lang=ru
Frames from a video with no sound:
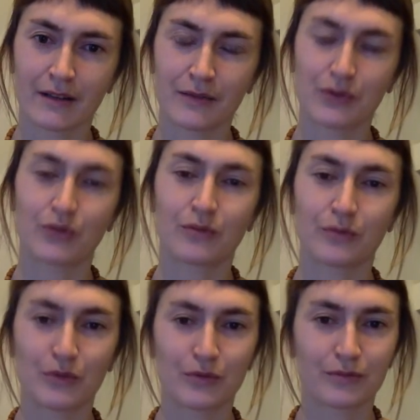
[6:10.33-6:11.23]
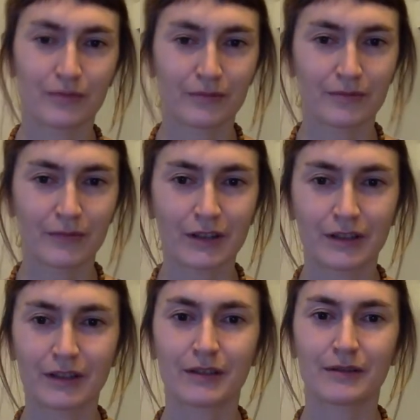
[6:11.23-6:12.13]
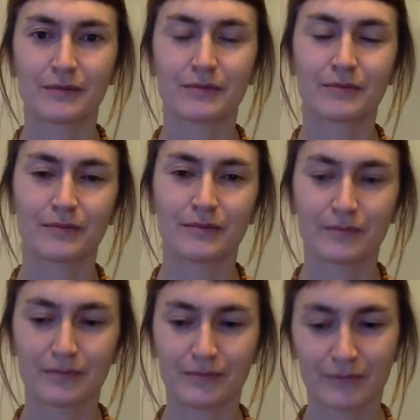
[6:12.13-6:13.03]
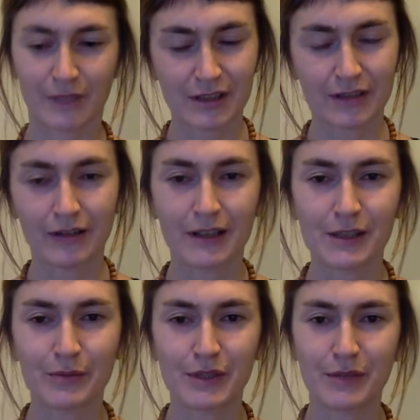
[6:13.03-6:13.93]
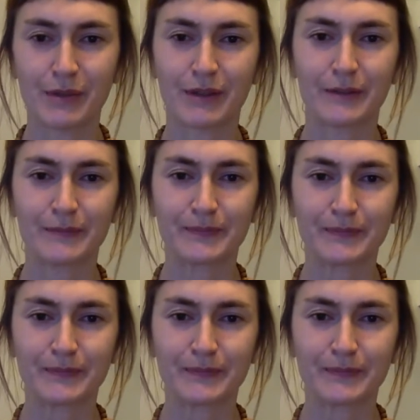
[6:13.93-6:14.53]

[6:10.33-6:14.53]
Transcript: все, в общем, как-то это раскрывается постепенно.